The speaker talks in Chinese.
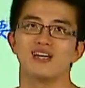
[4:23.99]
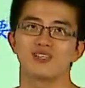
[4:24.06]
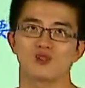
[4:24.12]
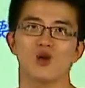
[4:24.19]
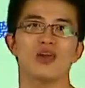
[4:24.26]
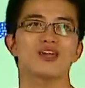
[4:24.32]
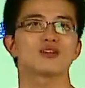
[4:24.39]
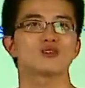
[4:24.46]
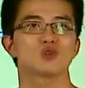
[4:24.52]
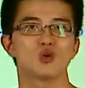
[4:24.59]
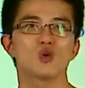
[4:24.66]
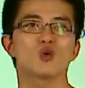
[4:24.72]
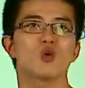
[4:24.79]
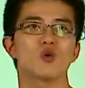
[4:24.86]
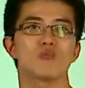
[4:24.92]
所以
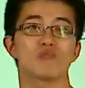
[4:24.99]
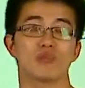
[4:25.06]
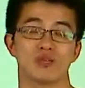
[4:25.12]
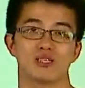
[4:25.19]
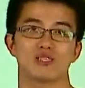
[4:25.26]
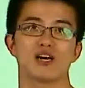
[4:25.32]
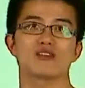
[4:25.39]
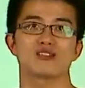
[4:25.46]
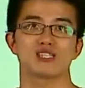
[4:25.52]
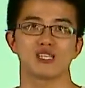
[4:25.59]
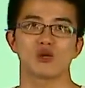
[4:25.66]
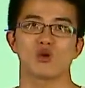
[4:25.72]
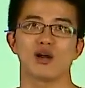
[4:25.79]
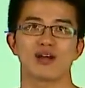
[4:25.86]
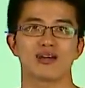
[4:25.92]
如果比较喜
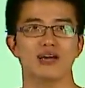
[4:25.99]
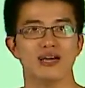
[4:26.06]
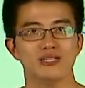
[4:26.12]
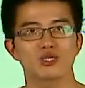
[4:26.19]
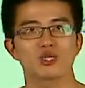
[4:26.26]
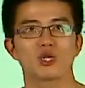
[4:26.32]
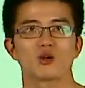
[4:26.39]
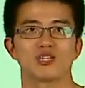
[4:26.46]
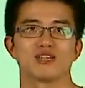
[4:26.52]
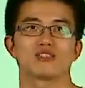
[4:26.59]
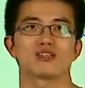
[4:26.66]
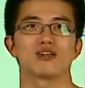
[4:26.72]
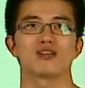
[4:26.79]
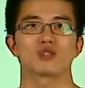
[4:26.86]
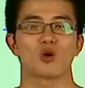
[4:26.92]
欢看球的
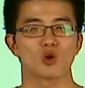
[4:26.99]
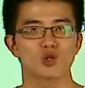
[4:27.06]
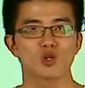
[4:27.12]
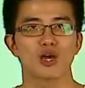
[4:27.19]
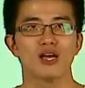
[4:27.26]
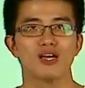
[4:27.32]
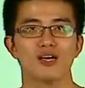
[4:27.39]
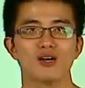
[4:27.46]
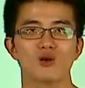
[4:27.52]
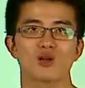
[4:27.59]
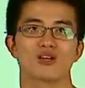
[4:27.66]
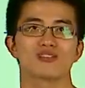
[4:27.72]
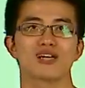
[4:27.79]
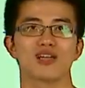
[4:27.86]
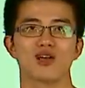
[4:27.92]
这个同学，或
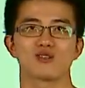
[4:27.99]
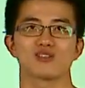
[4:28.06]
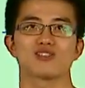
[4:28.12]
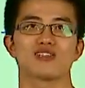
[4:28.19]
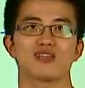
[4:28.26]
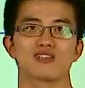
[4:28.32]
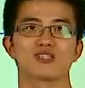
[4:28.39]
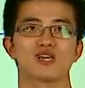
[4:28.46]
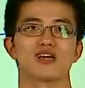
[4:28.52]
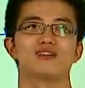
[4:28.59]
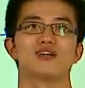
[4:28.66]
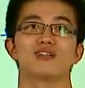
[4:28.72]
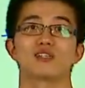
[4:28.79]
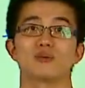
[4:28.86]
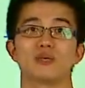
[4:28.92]
者像老师这样的成
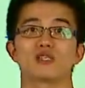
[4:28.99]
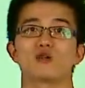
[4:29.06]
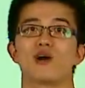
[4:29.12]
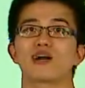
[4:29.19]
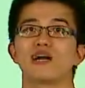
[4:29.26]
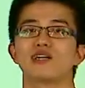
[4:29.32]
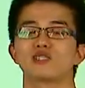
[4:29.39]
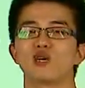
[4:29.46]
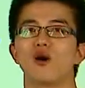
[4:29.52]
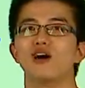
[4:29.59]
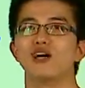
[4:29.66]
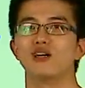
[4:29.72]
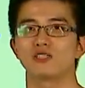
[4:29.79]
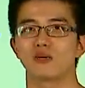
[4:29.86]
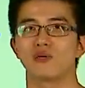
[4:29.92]
人，特别喜欢看球，
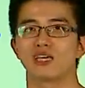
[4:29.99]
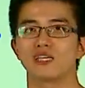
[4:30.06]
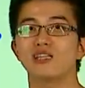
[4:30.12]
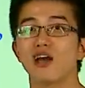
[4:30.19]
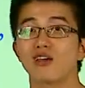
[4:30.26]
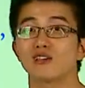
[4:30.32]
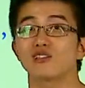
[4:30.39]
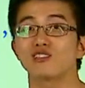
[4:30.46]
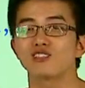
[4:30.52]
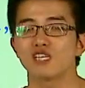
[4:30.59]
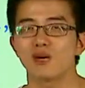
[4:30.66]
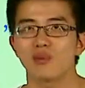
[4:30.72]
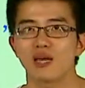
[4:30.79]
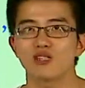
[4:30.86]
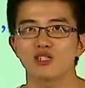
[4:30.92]
那么一到了世
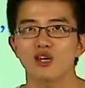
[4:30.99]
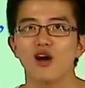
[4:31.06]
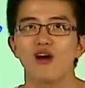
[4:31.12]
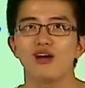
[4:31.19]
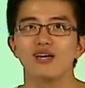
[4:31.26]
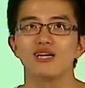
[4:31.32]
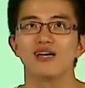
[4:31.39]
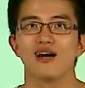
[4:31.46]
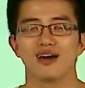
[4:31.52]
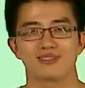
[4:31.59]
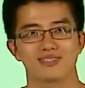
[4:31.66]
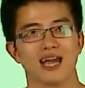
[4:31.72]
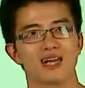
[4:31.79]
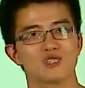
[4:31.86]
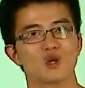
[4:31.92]
界杯之后啊，
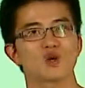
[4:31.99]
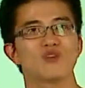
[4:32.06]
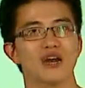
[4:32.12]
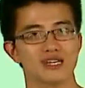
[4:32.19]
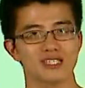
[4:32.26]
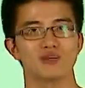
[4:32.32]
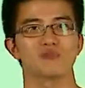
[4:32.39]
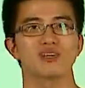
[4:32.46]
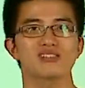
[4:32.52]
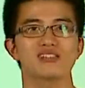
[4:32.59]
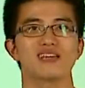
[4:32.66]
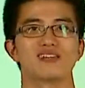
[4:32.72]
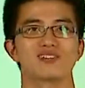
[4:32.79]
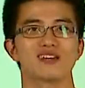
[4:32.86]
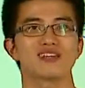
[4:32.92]
大家就会发现，明
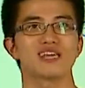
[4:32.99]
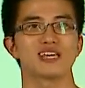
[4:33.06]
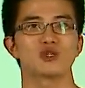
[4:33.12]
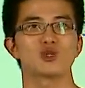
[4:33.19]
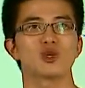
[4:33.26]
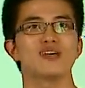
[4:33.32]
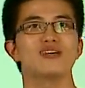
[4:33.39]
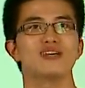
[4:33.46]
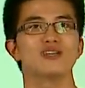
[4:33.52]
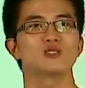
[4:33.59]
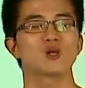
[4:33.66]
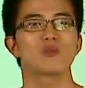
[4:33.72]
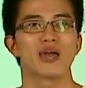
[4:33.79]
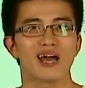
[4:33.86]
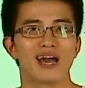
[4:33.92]
显这个眼圈
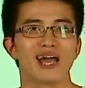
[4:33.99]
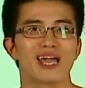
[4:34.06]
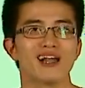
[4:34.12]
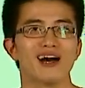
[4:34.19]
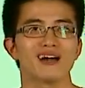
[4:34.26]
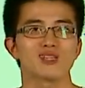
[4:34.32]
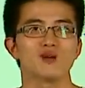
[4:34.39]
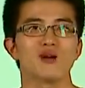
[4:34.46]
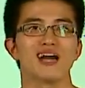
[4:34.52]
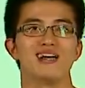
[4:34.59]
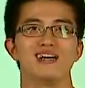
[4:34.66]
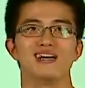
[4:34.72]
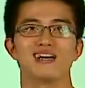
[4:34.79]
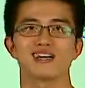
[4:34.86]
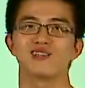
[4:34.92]
就变黑了，对吧？
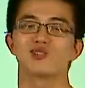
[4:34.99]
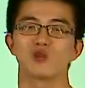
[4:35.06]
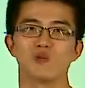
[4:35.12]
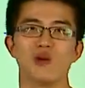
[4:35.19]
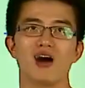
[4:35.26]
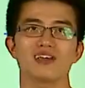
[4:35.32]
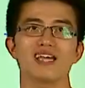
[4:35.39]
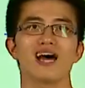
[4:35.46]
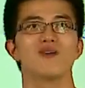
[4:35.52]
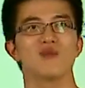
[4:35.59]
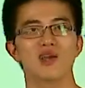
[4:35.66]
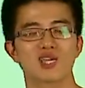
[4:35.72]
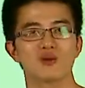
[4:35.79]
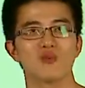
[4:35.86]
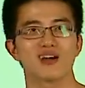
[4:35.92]
跟熊猫一样，
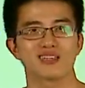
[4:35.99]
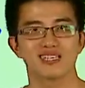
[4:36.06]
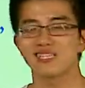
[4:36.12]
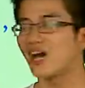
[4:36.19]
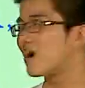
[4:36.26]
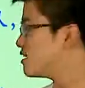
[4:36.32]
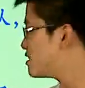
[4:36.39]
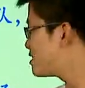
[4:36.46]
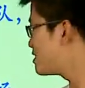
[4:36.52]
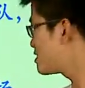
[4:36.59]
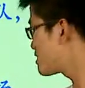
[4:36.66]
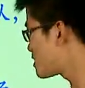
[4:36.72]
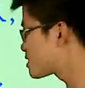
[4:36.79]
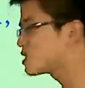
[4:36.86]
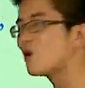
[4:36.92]
为什么？你想，
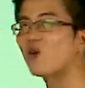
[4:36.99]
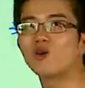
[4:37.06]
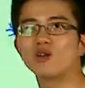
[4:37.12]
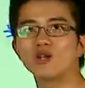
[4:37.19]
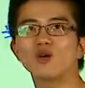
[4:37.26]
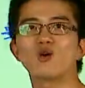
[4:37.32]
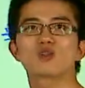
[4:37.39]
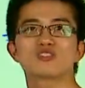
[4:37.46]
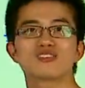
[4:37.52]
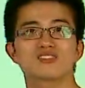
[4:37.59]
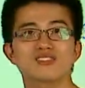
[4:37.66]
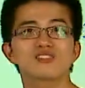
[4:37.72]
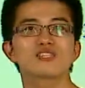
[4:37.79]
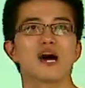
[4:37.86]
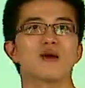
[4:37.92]
一共六十
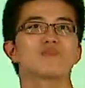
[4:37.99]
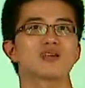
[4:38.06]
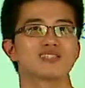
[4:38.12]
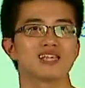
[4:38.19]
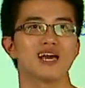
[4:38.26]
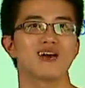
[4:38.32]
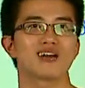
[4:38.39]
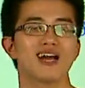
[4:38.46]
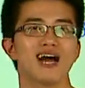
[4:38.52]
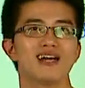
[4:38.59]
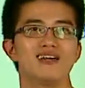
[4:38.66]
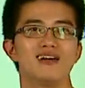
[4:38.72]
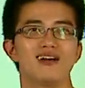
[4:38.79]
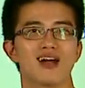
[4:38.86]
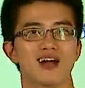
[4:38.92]
四场比赛要看。
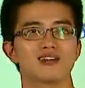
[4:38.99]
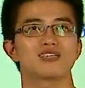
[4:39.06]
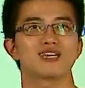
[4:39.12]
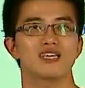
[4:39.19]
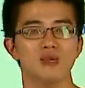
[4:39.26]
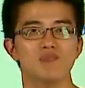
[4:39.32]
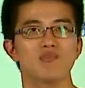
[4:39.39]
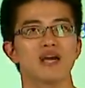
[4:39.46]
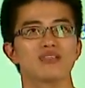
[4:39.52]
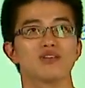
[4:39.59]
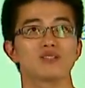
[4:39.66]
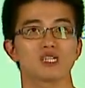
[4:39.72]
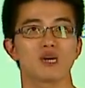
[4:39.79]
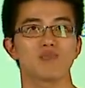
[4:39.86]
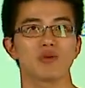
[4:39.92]
而且一般
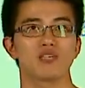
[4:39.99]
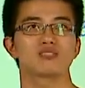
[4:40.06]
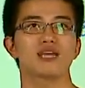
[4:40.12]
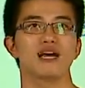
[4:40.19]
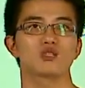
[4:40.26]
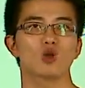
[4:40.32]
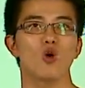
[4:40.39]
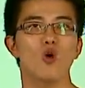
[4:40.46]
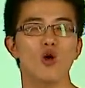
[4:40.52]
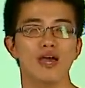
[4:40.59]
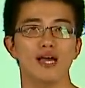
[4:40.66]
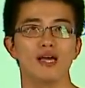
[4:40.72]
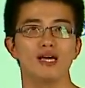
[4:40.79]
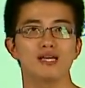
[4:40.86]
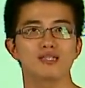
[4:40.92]
呢，这个比赛都会
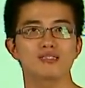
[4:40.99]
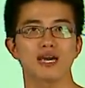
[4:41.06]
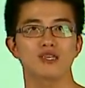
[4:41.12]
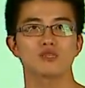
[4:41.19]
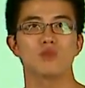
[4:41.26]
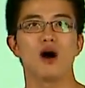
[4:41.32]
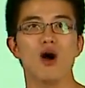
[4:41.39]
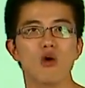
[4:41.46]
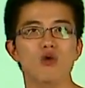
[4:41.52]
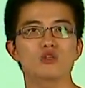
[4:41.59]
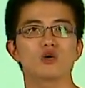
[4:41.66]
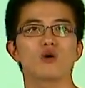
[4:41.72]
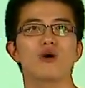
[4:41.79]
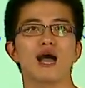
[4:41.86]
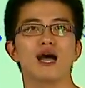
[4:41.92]
在什么欧
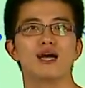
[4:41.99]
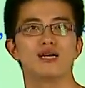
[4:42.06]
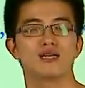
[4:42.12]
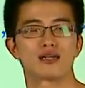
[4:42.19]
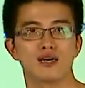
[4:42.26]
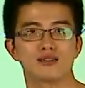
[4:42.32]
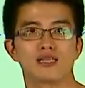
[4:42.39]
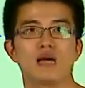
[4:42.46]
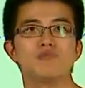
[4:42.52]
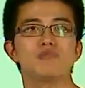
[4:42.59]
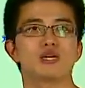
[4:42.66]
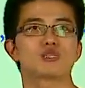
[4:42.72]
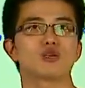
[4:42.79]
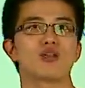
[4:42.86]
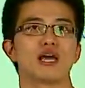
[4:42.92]
洲啊呃南
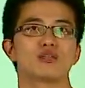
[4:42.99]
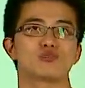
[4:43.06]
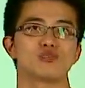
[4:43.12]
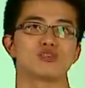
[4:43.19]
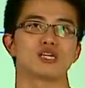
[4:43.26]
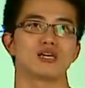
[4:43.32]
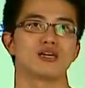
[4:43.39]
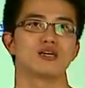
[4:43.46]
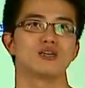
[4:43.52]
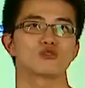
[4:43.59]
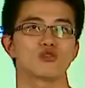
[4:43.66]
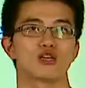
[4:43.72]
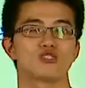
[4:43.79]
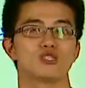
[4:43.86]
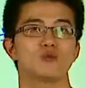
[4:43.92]
美洲来举行，
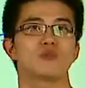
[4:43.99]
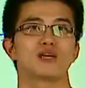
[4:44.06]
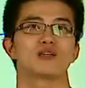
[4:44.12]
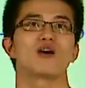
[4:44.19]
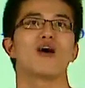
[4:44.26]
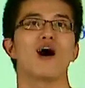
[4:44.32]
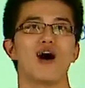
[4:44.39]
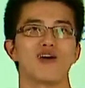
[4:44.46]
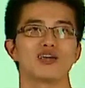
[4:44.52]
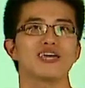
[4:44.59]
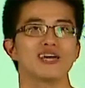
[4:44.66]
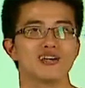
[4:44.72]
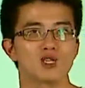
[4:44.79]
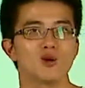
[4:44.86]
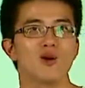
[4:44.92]
所以基本上都要熬
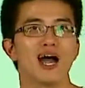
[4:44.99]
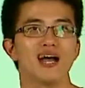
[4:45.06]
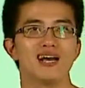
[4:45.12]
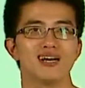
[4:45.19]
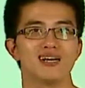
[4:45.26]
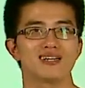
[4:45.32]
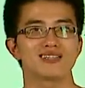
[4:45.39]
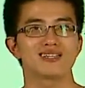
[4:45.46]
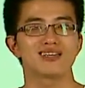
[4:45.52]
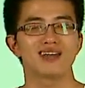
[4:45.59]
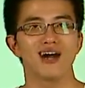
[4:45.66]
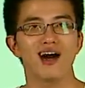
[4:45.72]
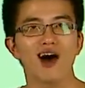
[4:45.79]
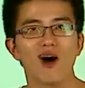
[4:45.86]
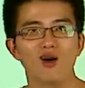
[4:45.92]
夜，对吧？你
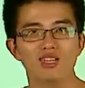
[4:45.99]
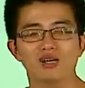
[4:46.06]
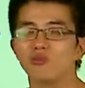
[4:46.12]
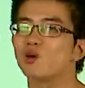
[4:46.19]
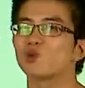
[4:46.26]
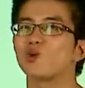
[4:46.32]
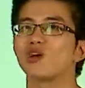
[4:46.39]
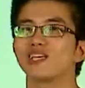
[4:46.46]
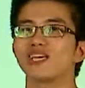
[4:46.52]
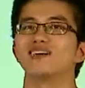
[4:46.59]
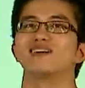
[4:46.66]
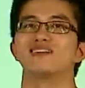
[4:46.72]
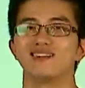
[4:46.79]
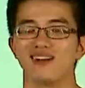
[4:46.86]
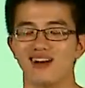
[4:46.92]
熬那么多
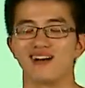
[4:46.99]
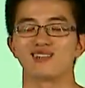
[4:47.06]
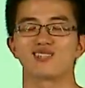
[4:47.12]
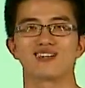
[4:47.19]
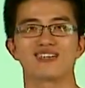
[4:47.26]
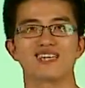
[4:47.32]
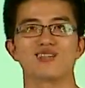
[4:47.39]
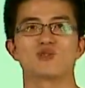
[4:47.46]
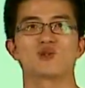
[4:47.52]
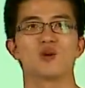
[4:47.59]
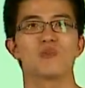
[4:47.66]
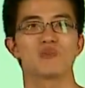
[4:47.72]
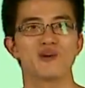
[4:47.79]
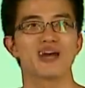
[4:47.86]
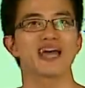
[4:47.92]
夜啊，这个眼
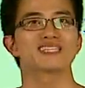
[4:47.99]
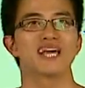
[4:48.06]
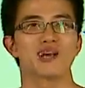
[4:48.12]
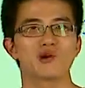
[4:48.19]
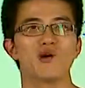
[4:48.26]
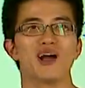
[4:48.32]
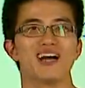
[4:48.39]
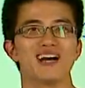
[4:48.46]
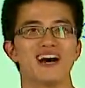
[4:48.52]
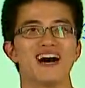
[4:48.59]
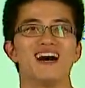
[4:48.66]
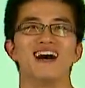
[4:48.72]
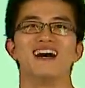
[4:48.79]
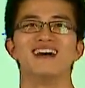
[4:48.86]
圈不黑才怪啊！